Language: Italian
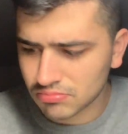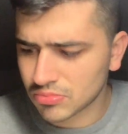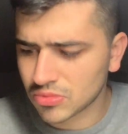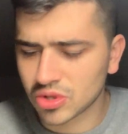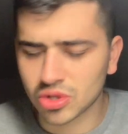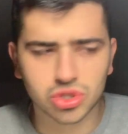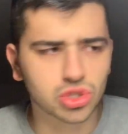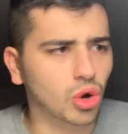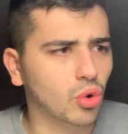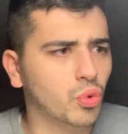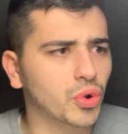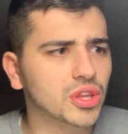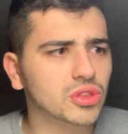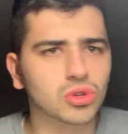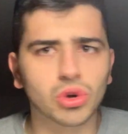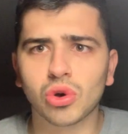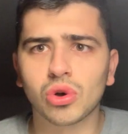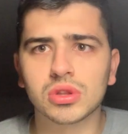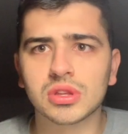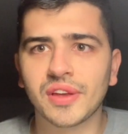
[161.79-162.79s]
non so, quinto
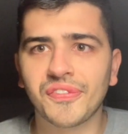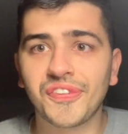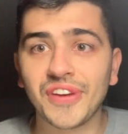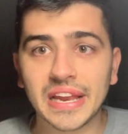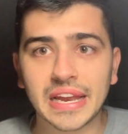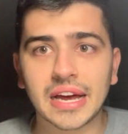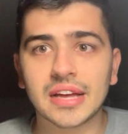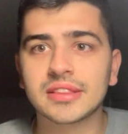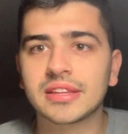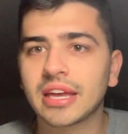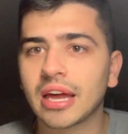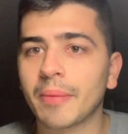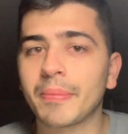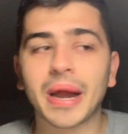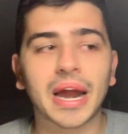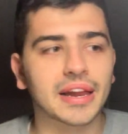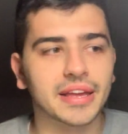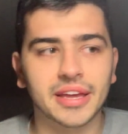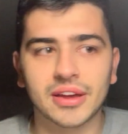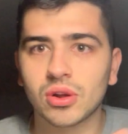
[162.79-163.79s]
gol di fila di
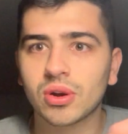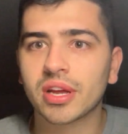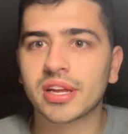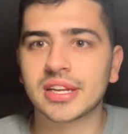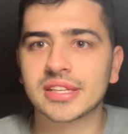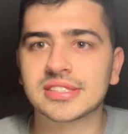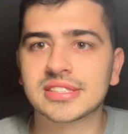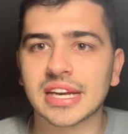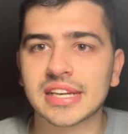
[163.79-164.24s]
Cabral che ora inizia